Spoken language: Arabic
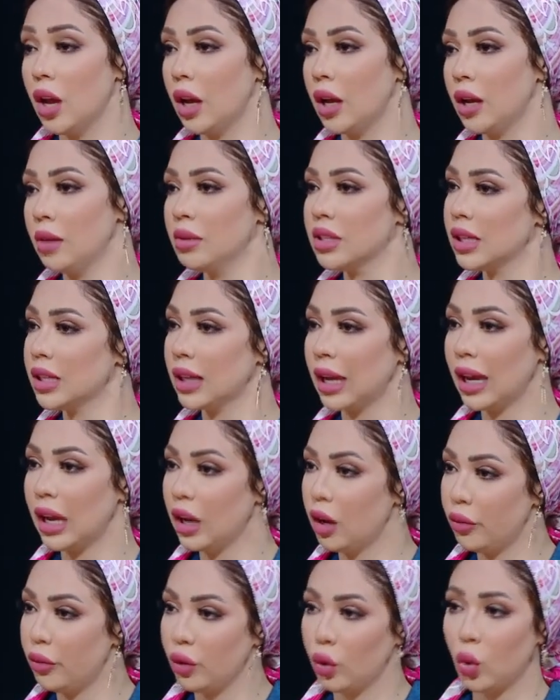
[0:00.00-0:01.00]
آه، مثلا
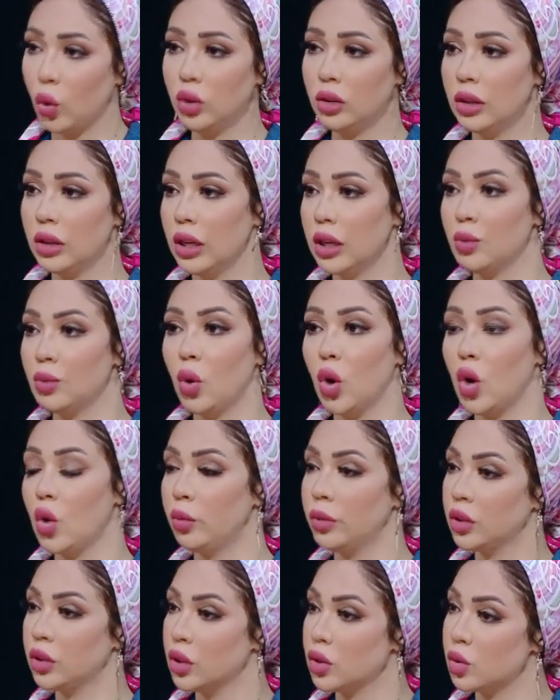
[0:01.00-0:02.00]
خلل في الغده
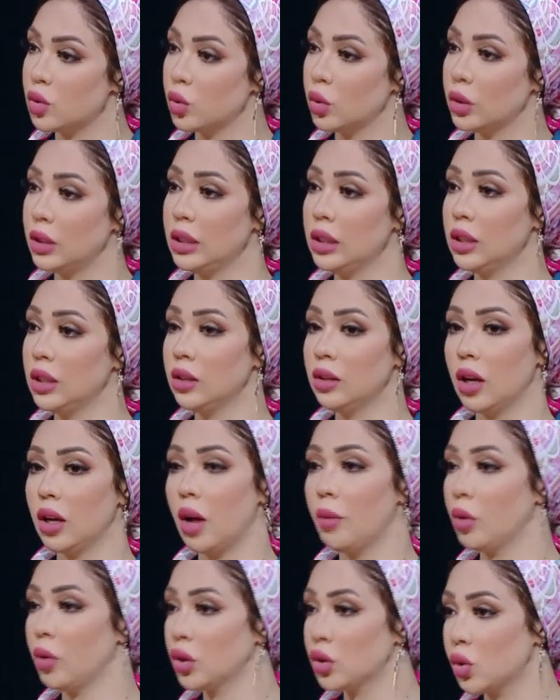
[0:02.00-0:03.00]
مقاومه انسولين
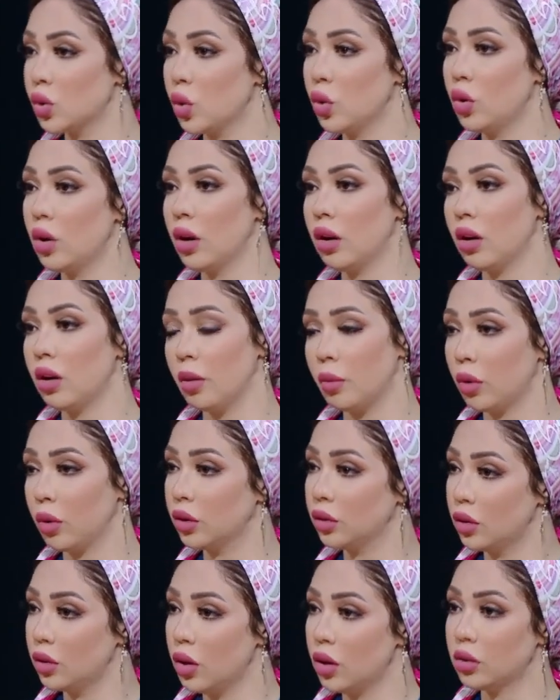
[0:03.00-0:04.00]
امراض سكر
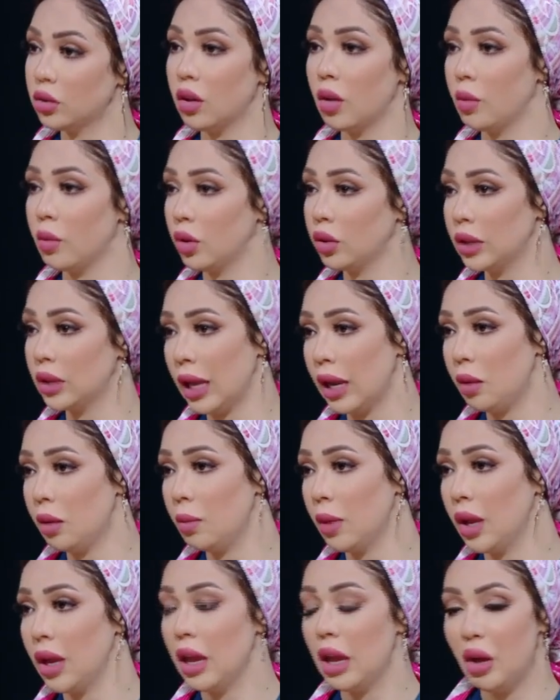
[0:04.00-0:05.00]
امراض ضغط امراض قلب
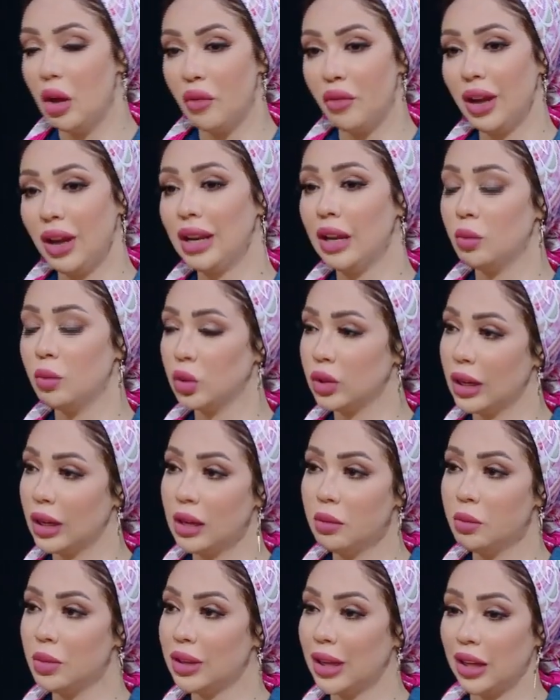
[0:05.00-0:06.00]
فاحنا
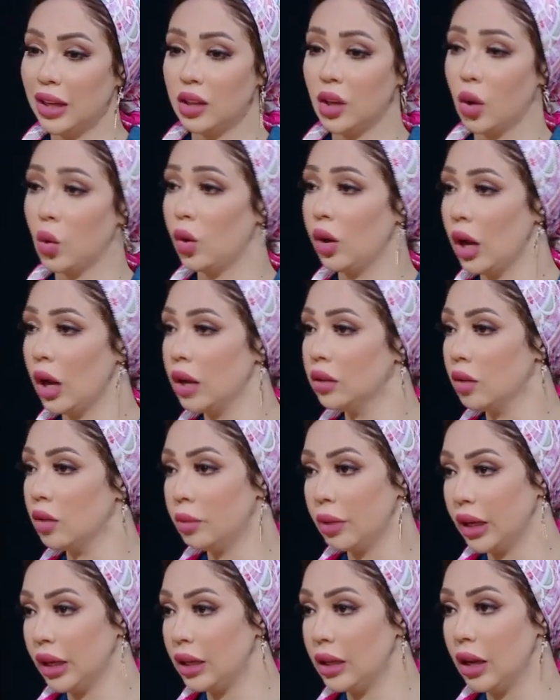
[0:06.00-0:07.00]
المنتجات بتاعتنا كلها
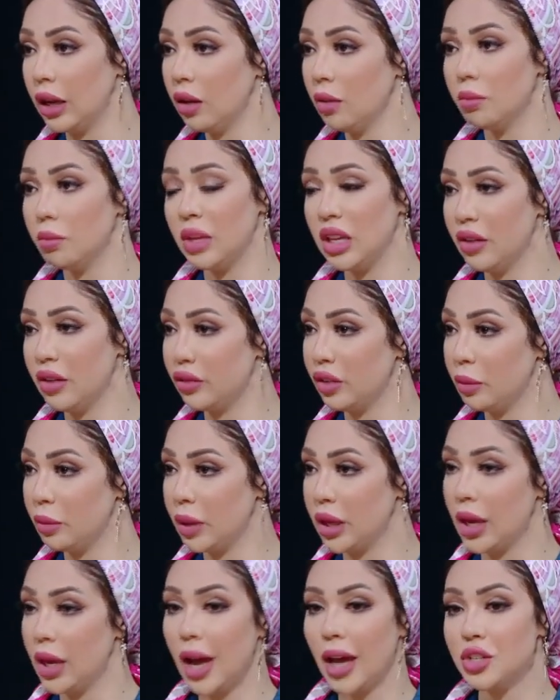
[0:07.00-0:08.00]
طبيعيه 100%
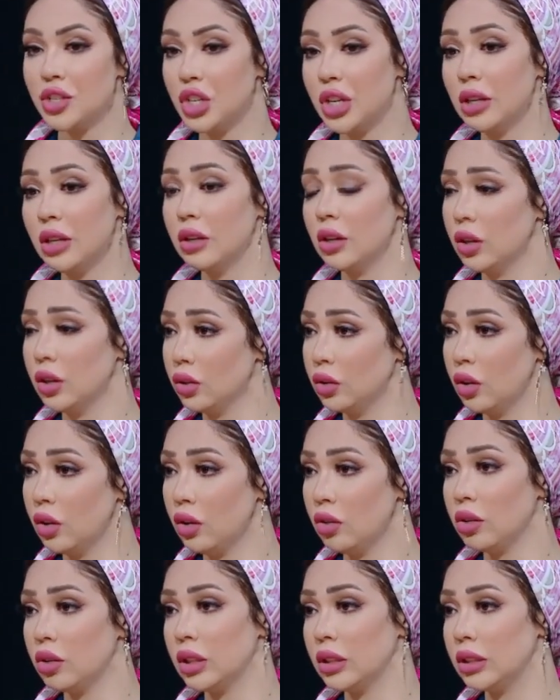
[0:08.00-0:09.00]
عشان
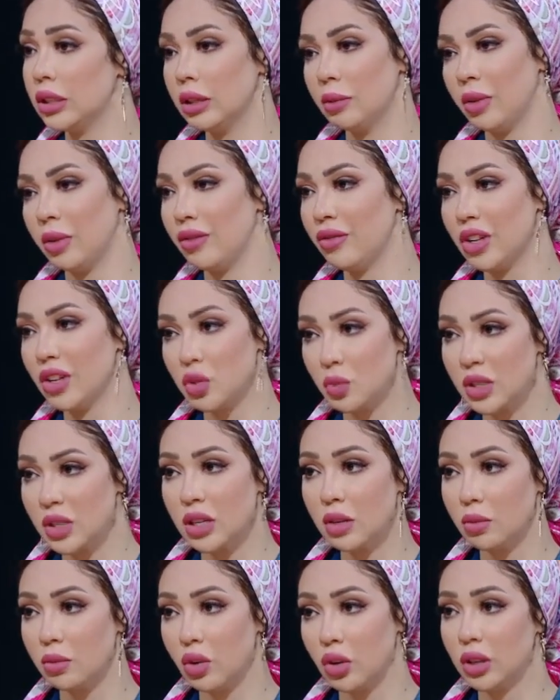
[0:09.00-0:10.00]
نقدر ندي ما ينفعش
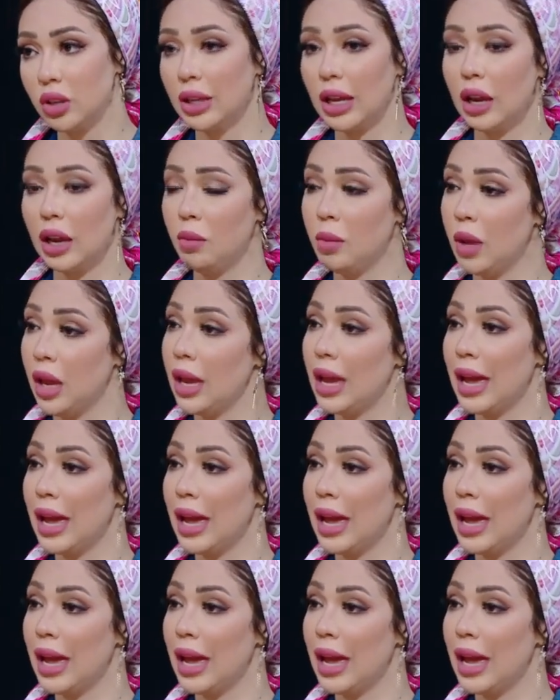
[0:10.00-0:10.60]
مثلا مريض قلب